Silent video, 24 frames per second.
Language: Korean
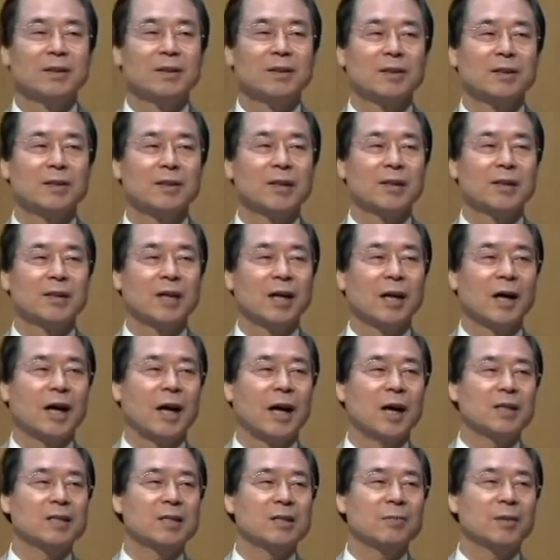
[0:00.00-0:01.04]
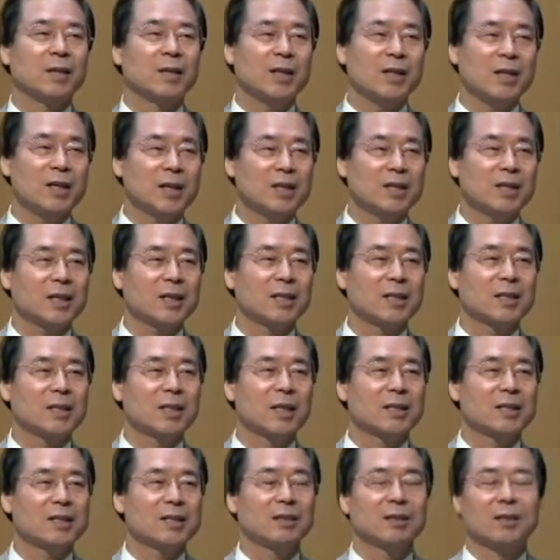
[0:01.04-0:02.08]
그러니까 아침 일찍
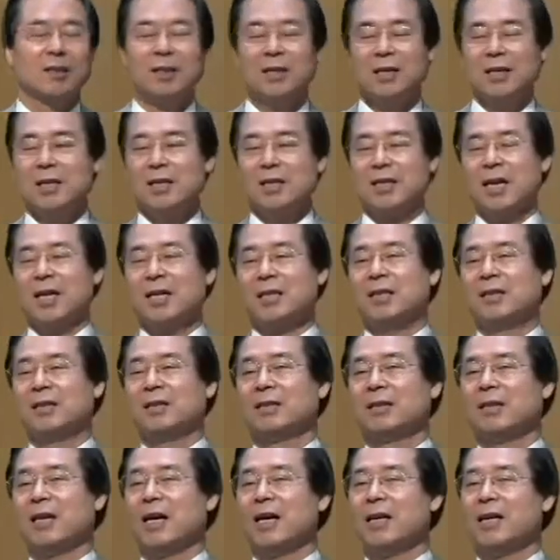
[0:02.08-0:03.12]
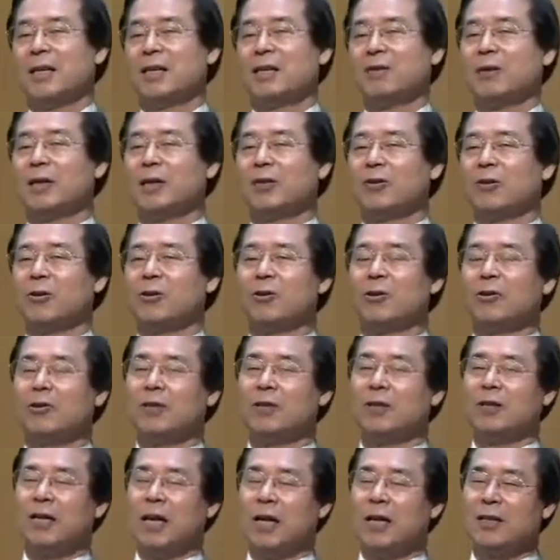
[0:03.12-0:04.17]
일어나서 사시는 하나님의
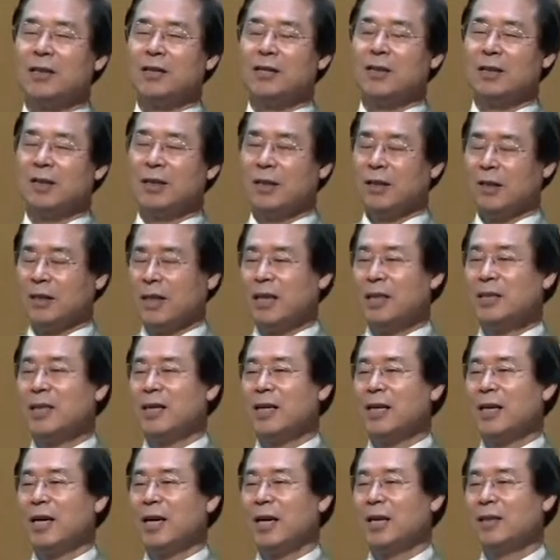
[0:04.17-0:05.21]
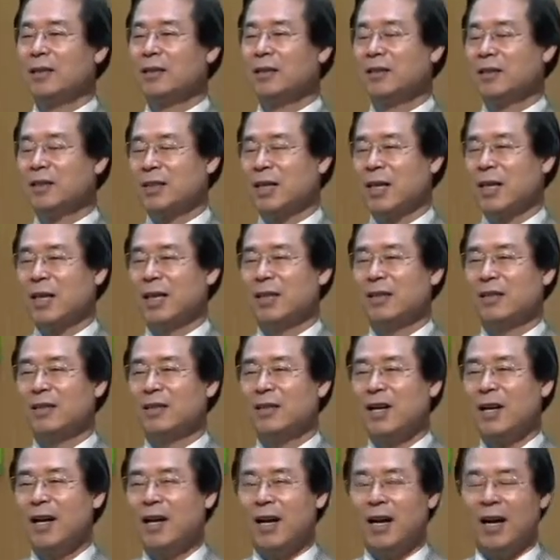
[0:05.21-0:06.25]
종 다이, 다니엘아 너 살아 있느냐?